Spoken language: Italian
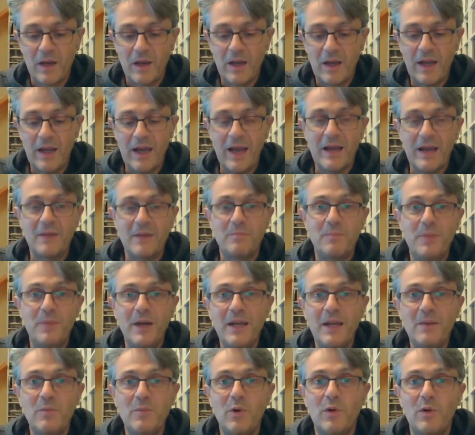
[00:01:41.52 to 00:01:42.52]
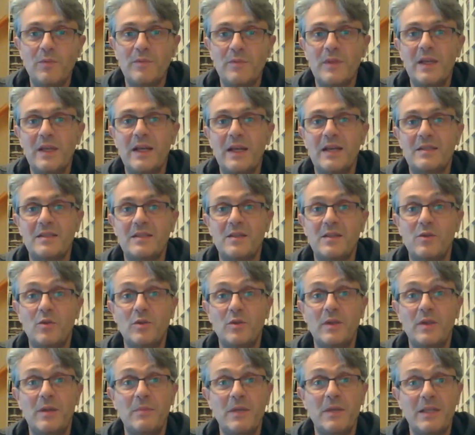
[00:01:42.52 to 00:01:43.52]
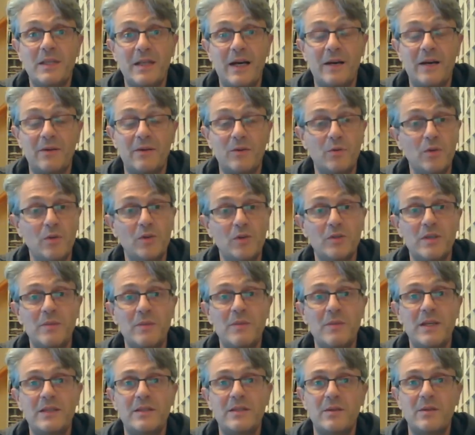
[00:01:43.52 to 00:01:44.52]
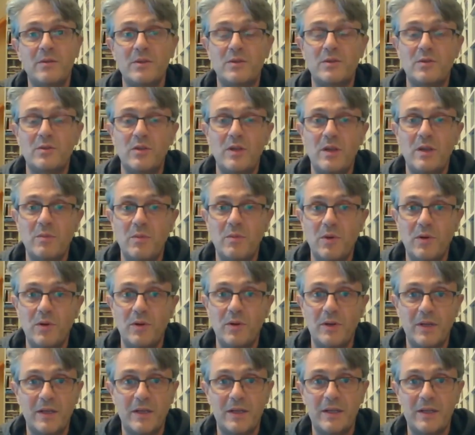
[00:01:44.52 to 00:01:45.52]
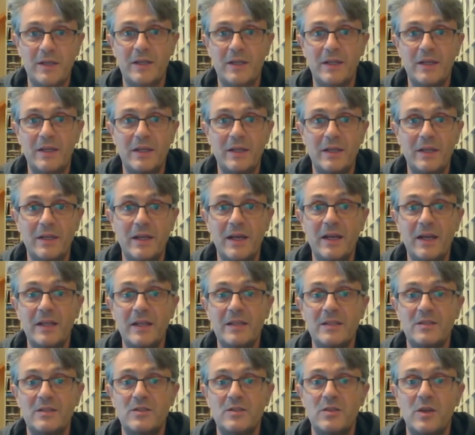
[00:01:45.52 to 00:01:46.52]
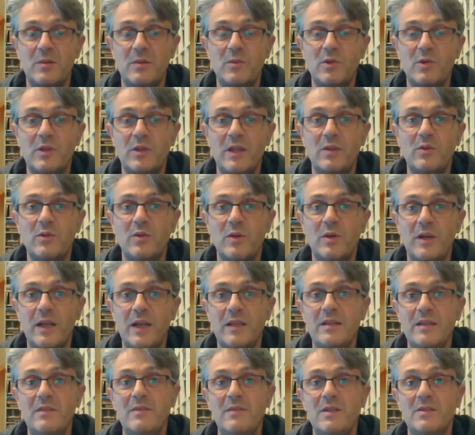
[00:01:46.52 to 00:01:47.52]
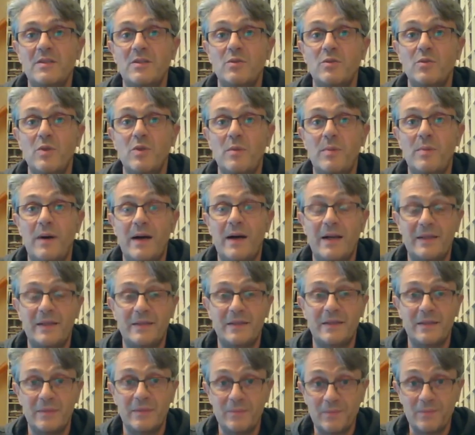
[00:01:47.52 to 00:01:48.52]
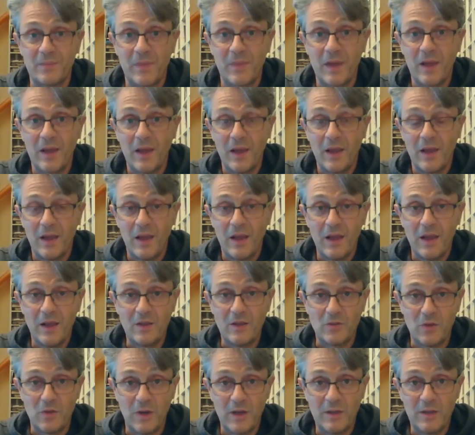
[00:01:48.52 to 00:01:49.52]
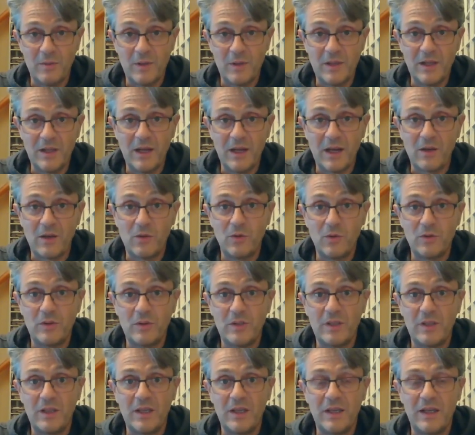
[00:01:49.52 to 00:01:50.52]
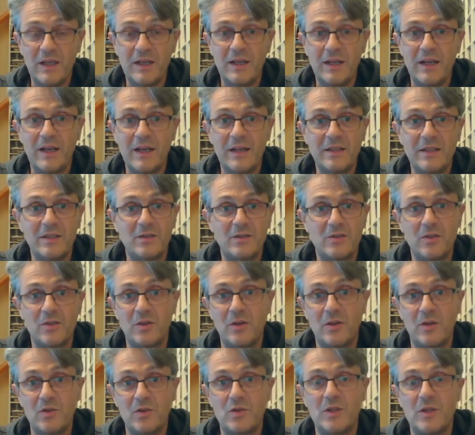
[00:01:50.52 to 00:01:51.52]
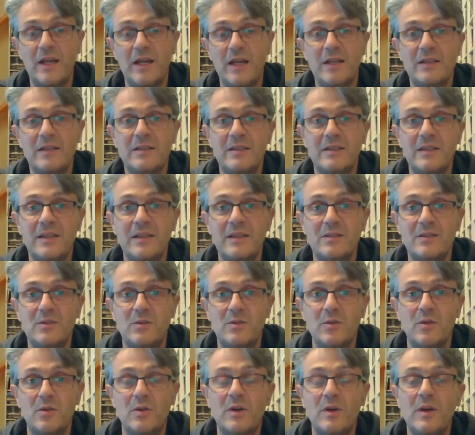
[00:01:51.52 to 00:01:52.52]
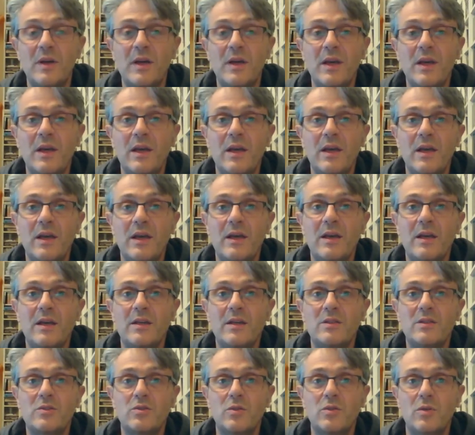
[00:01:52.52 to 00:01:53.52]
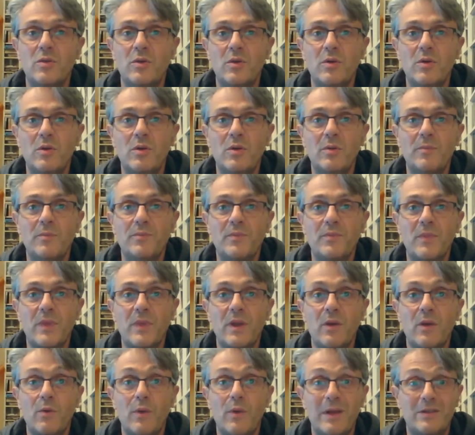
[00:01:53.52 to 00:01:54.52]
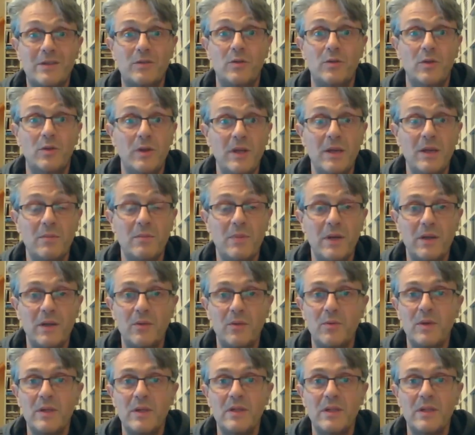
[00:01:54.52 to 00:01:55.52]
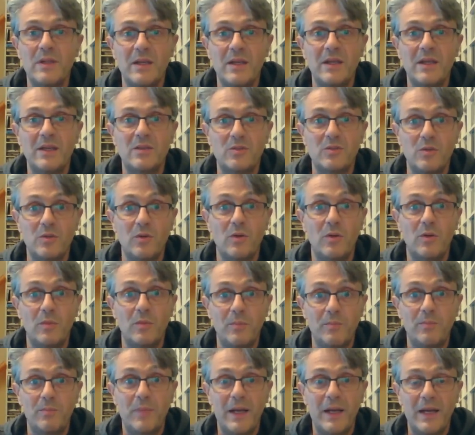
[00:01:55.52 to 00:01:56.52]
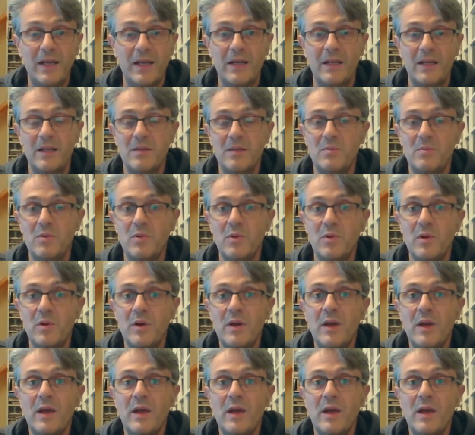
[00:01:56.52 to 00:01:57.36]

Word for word: che è il primo della seconda metà. Curiosamente questo libro eh, nell'edizione Mondadori è diviso in due parti. I suoi libri di racconti nell'edizione originale in tedesco eh, sono quattro libri, quindi sono parecchi di più